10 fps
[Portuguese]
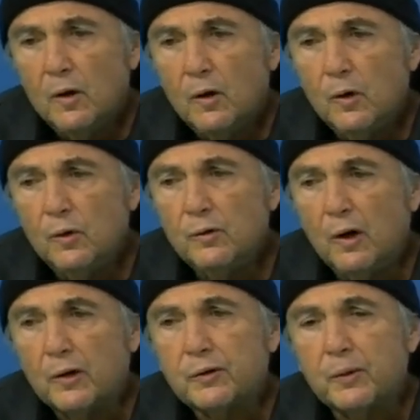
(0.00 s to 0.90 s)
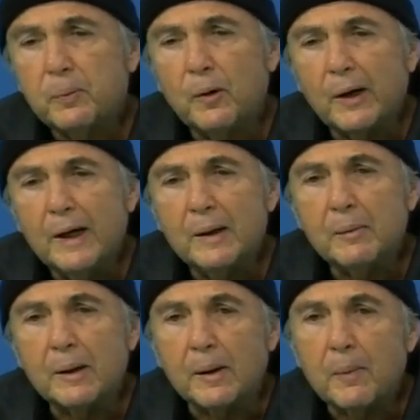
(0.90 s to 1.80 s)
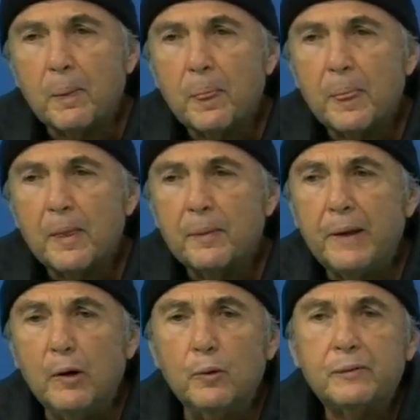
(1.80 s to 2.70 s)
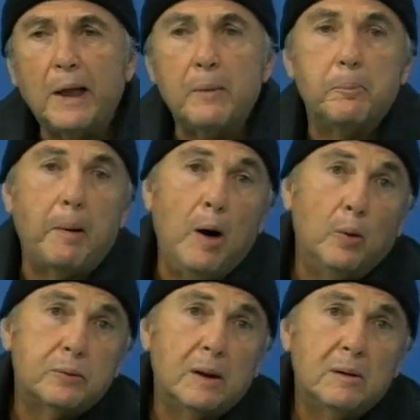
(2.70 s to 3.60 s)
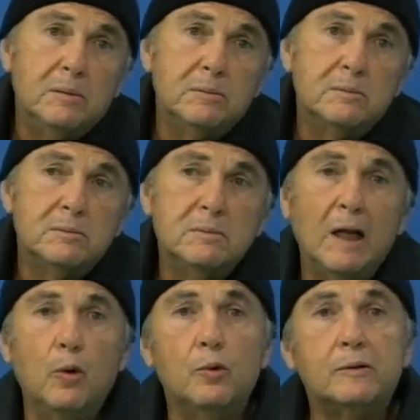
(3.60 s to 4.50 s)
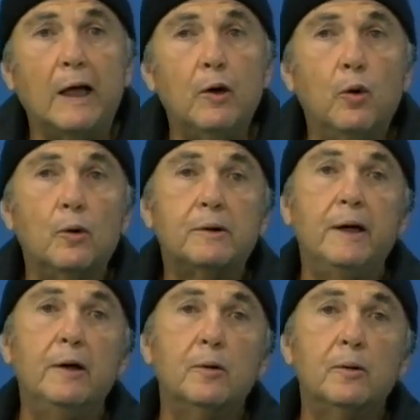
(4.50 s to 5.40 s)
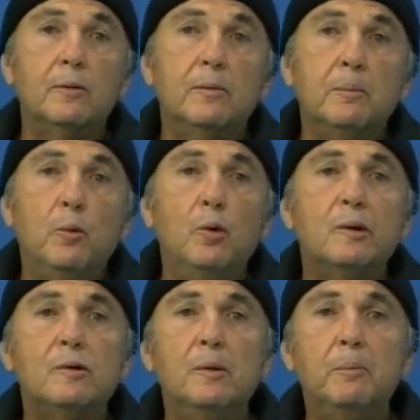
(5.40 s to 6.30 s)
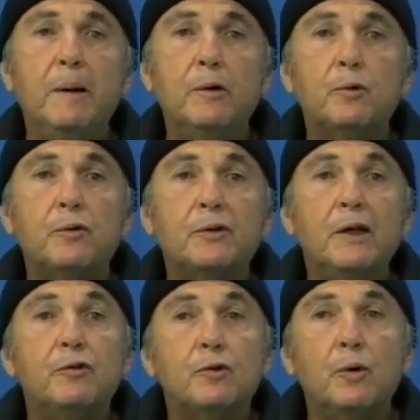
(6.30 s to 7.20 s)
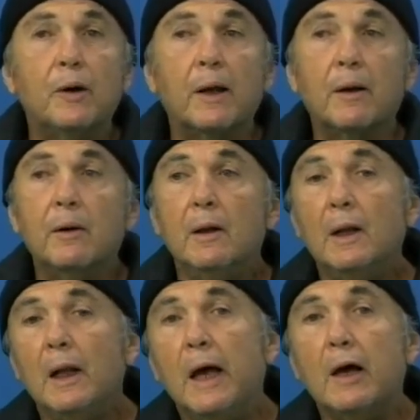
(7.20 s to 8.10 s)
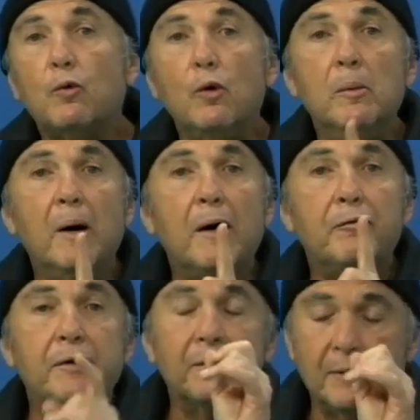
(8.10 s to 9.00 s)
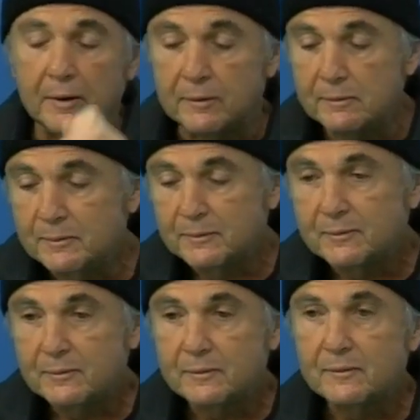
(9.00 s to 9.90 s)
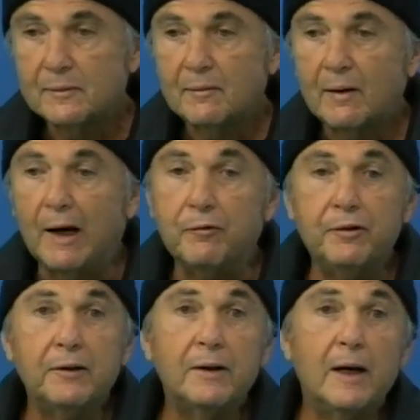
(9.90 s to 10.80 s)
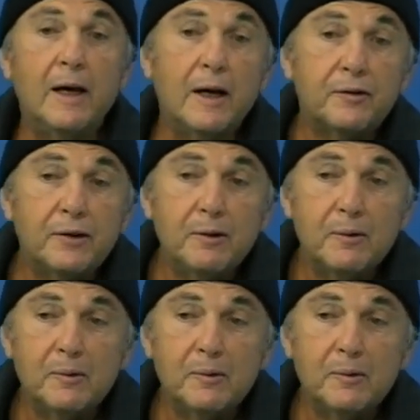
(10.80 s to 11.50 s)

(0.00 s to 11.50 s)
o nosso programa não tem pauta, não tem roteiro, muito menos censura. É como a vida. A vida é assim.